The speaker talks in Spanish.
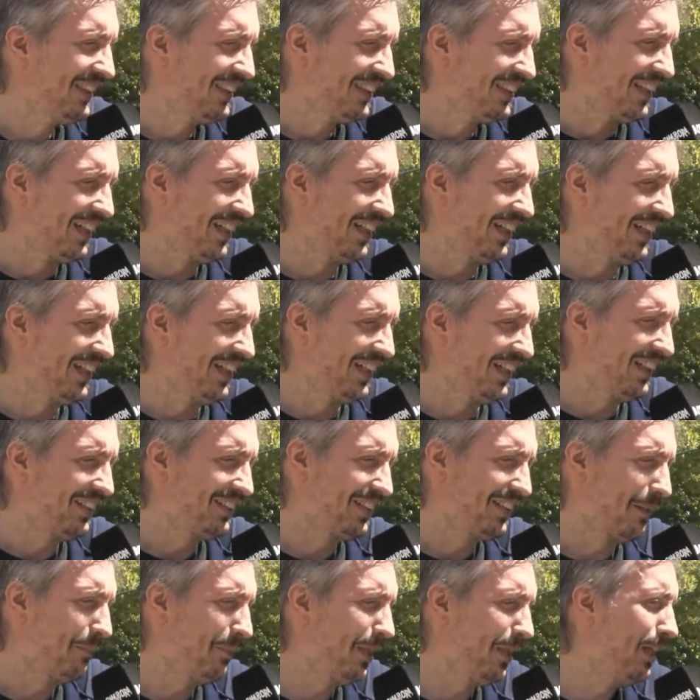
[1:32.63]
eh,
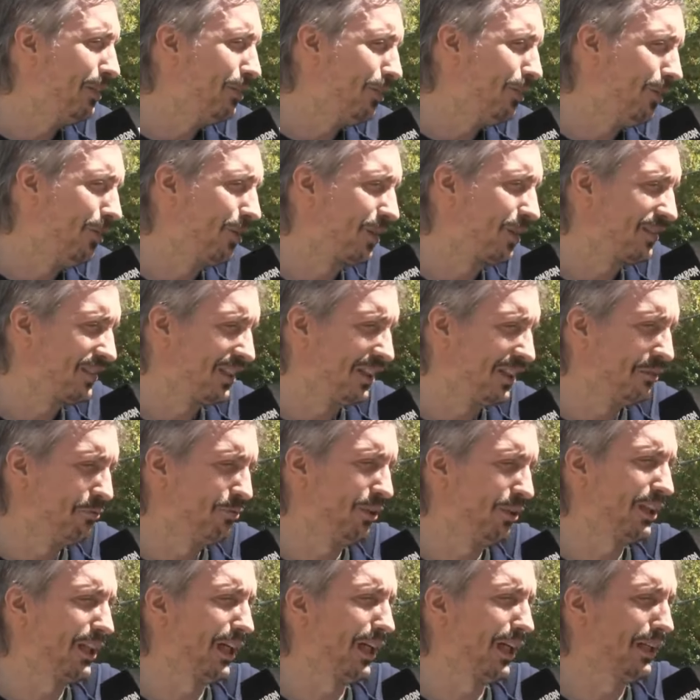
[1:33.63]
también lo que
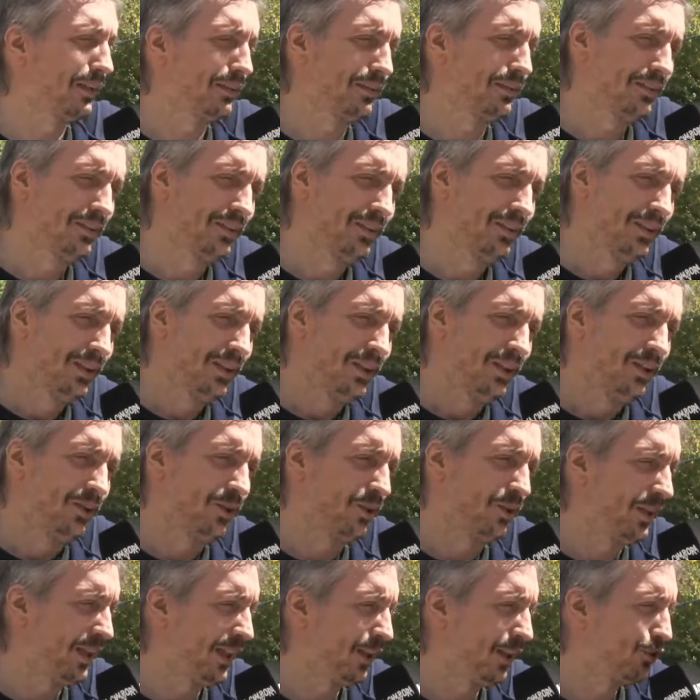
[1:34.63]
significan
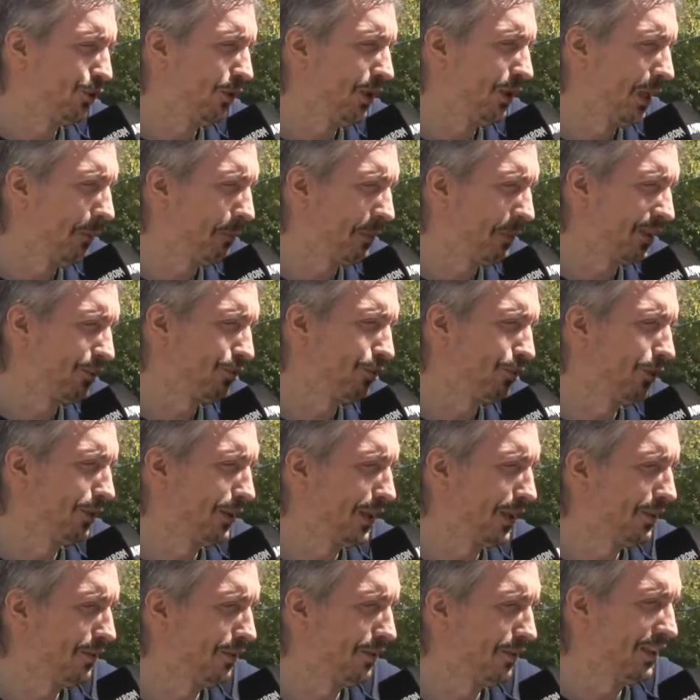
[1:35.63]
los derechos de la
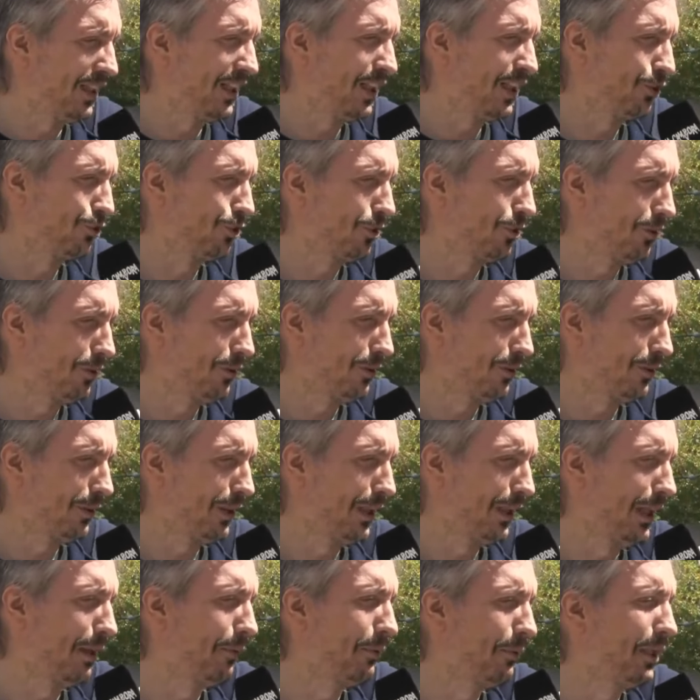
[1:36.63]
persona, el derecho
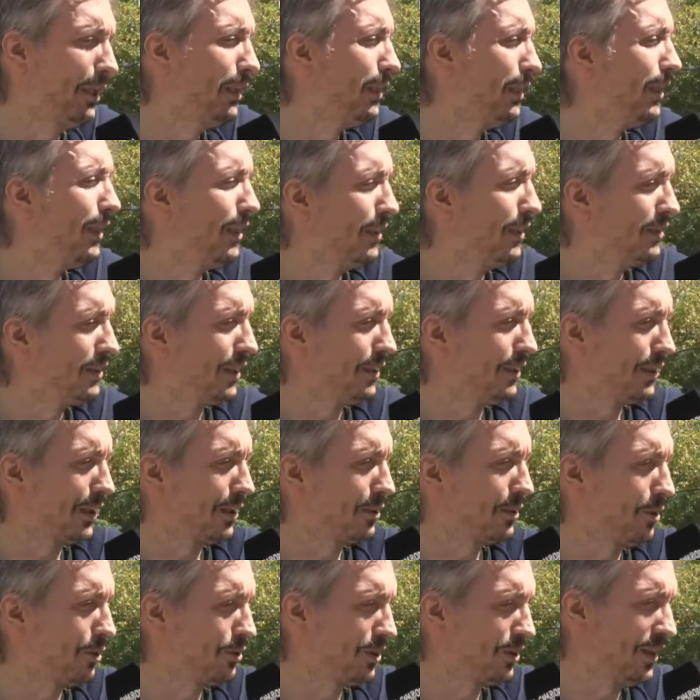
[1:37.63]
a la vida y tantas
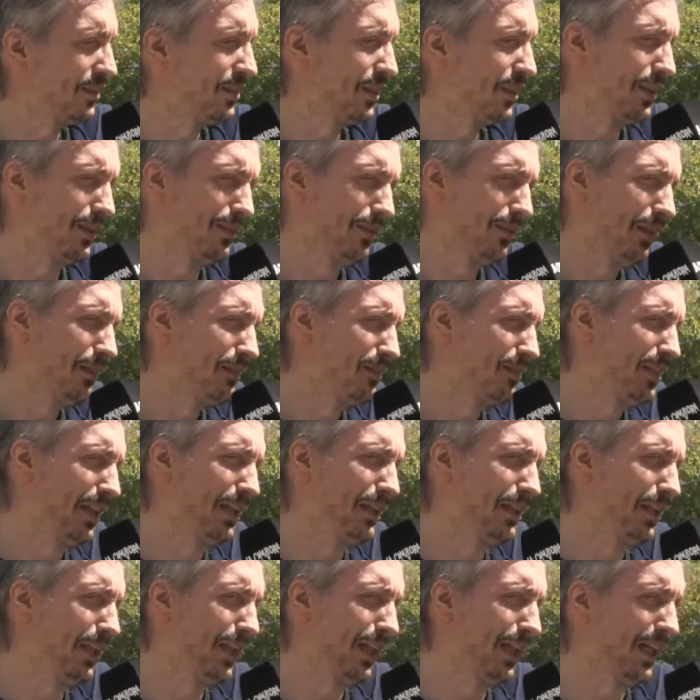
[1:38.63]
cosas. Así que en
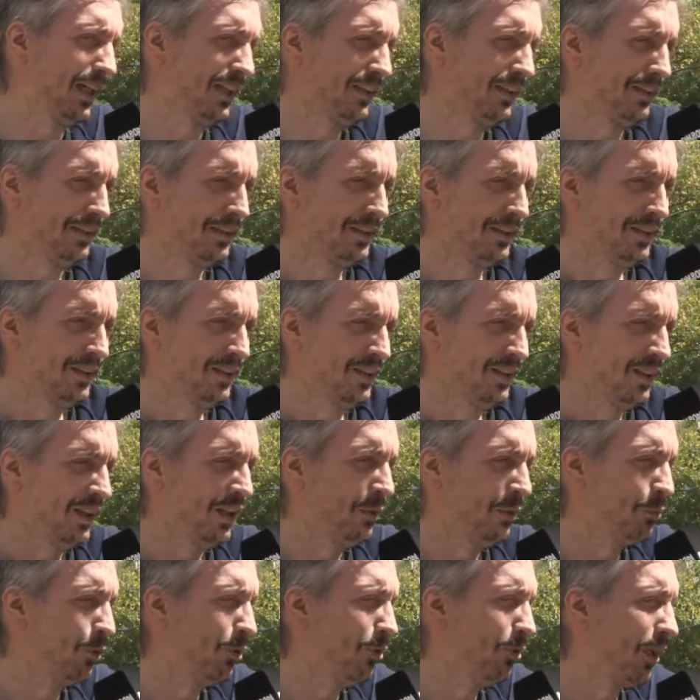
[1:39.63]
100 días
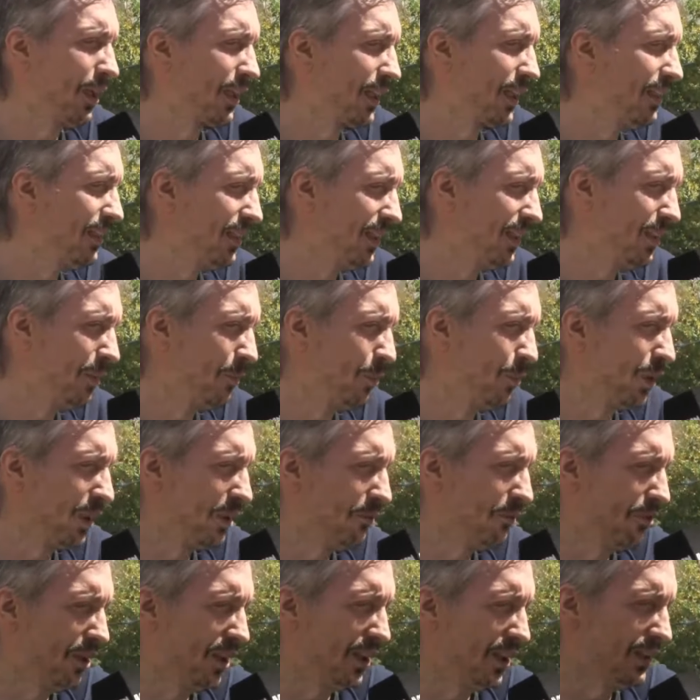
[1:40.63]
el pueblo argentino por
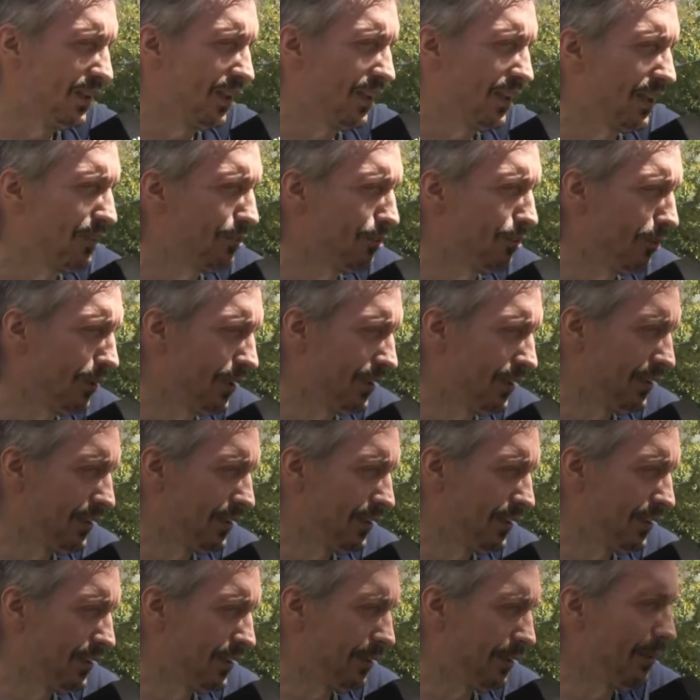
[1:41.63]
diferentes razones se
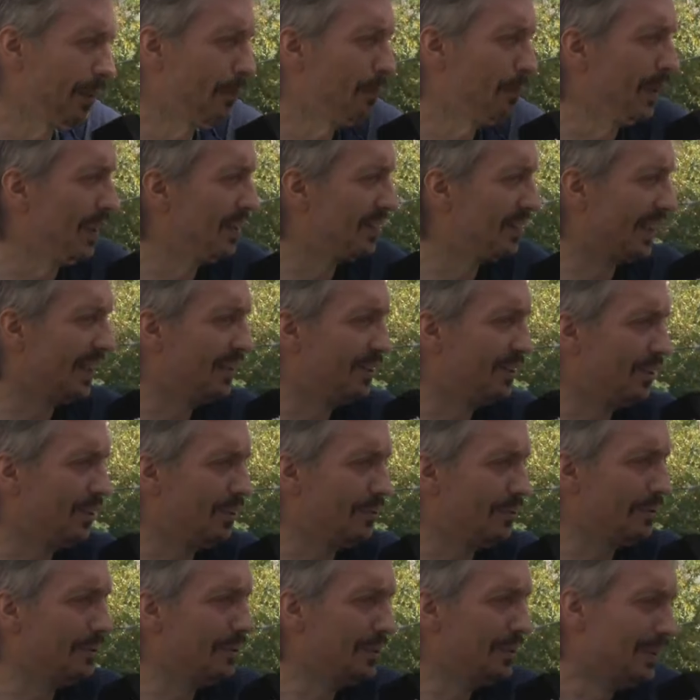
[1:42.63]
va
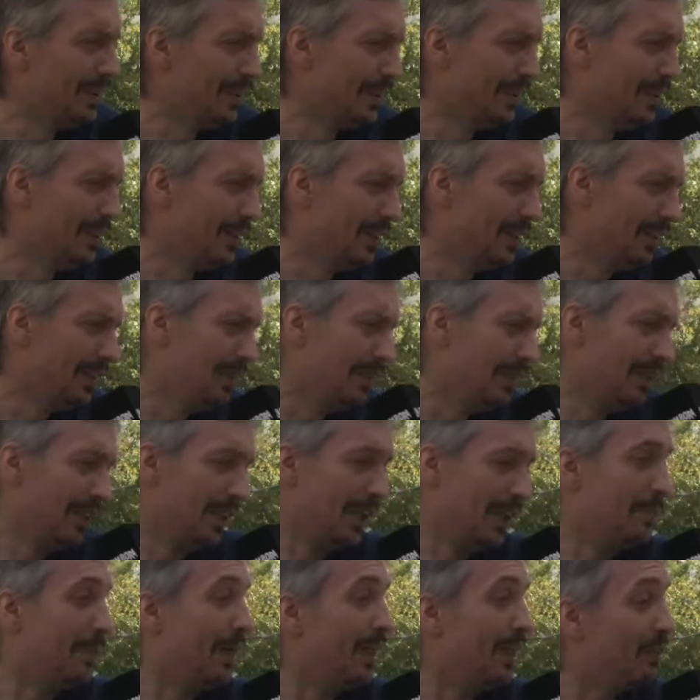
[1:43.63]
expresando
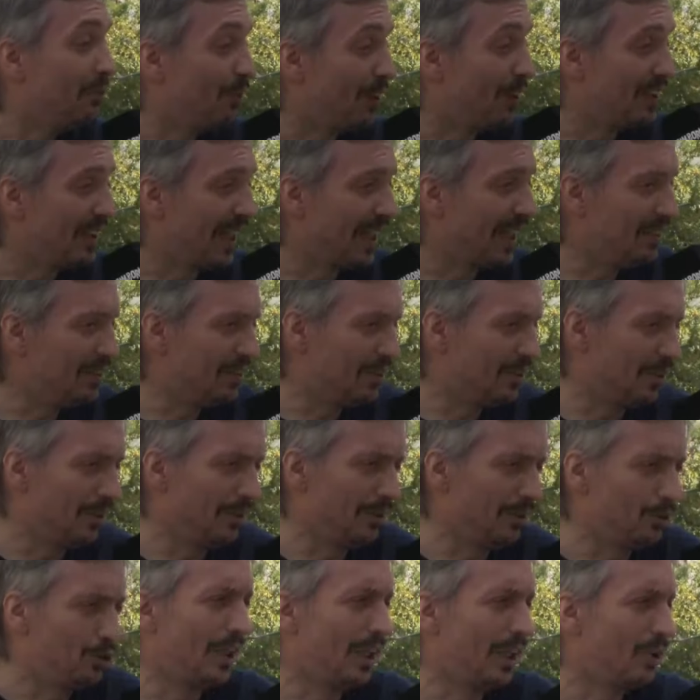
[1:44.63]
y
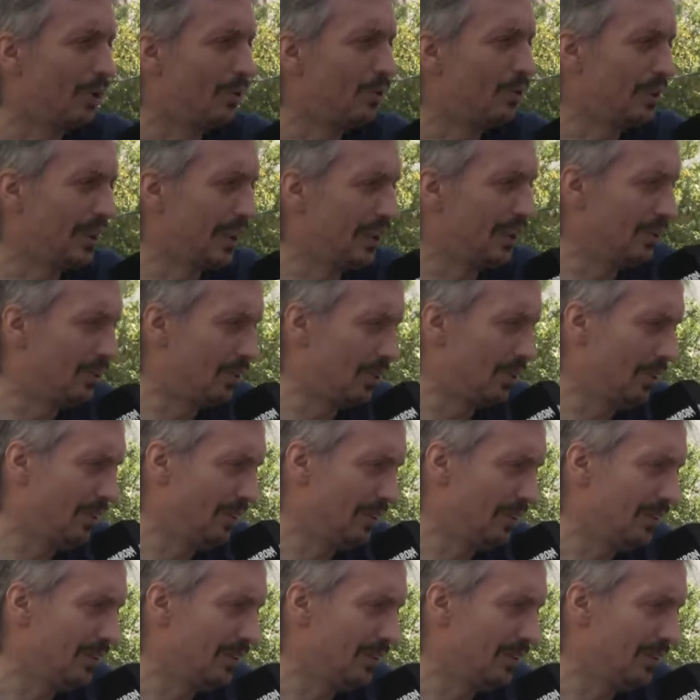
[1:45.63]
manifestando su contento